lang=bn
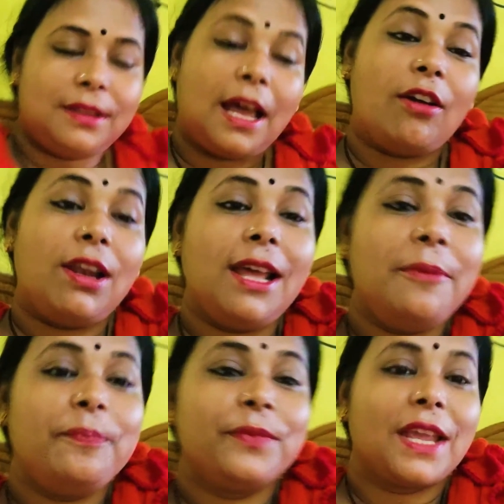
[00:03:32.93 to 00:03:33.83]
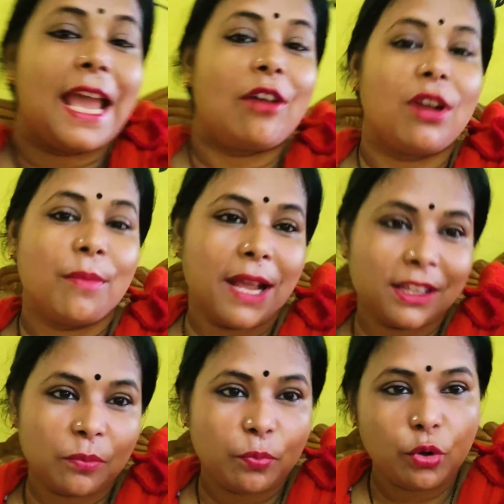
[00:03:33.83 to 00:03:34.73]
তাহলে এখন আমি
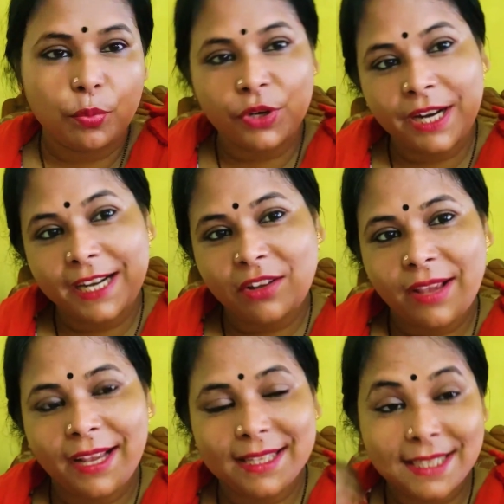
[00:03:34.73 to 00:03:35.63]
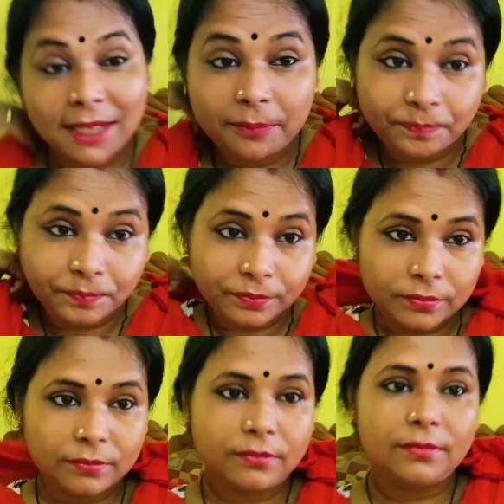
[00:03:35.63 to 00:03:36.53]
একদম পুরোপুরি রেডি হয়ে গেছি
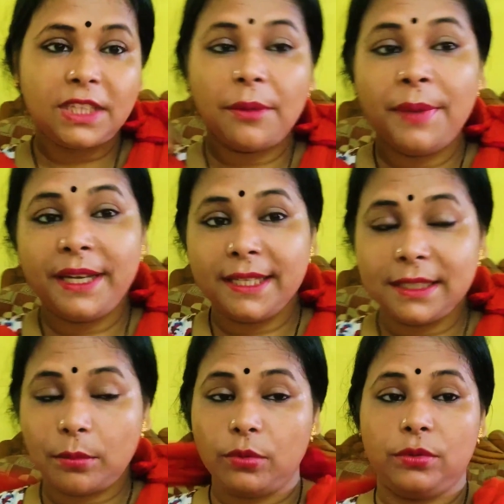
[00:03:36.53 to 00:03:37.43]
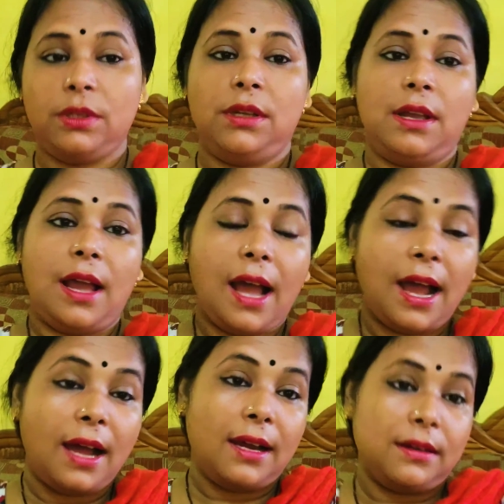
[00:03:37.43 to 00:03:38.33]
আমি বেরিয়ে যাব
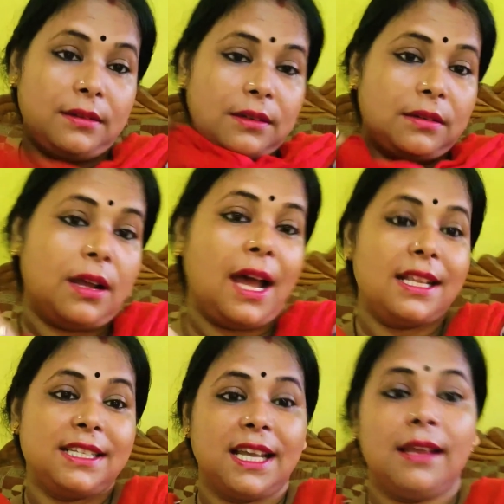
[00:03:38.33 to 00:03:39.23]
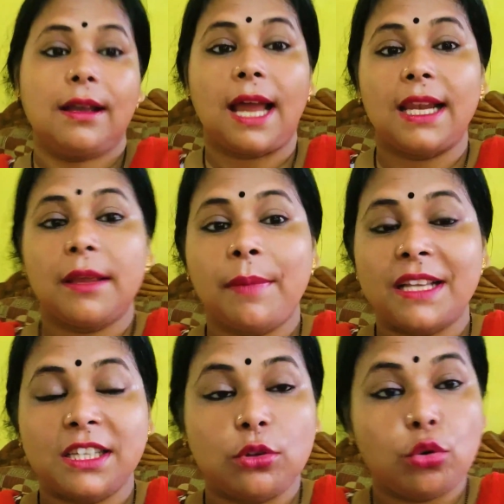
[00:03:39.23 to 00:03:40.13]
আর আজকে কালকে
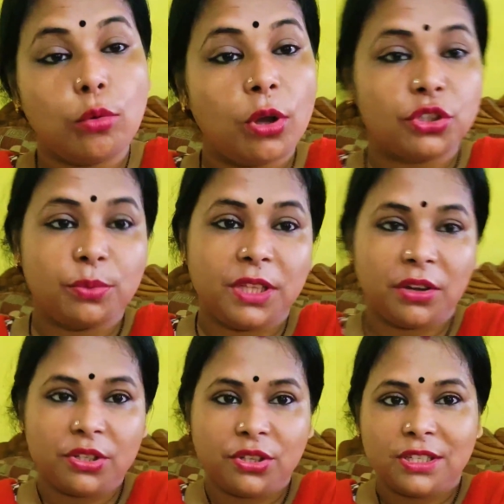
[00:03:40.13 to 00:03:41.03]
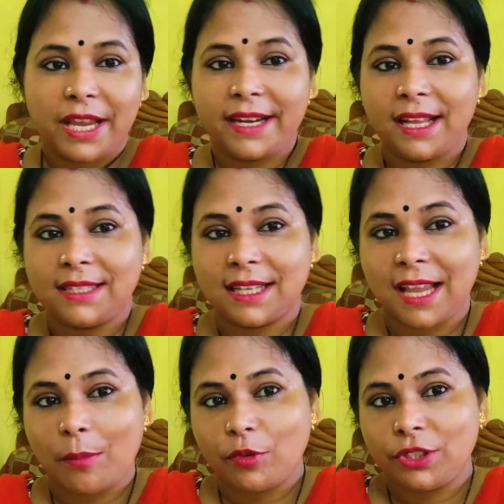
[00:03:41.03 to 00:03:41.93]
বাসে খুব অসুবিধা হয়েছিল জানি না আজকে
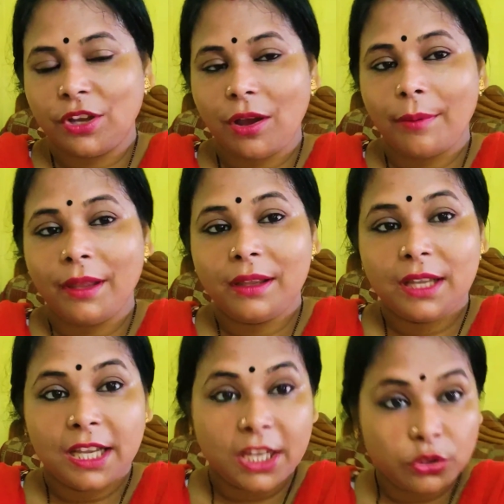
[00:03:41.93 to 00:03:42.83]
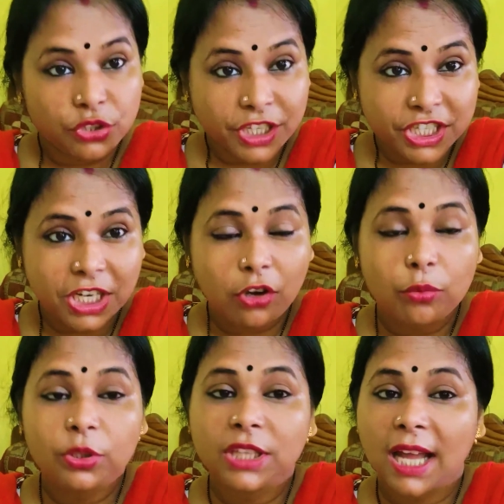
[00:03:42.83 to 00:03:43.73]
কেমন কি হবে কিন্তু চেষ্টা
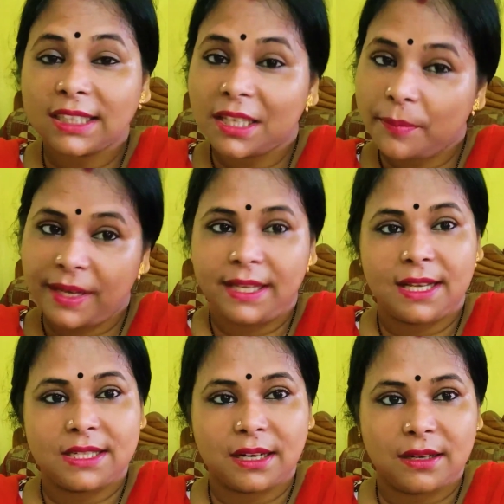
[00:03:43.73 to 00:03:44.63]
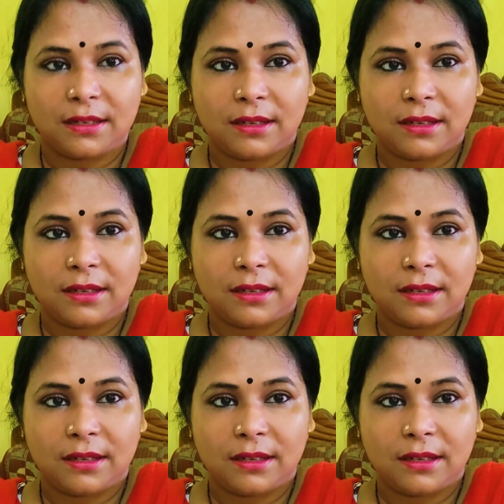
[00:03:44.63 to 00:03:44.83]
করব তাড়াতাড়ি বেরিয়ে আসা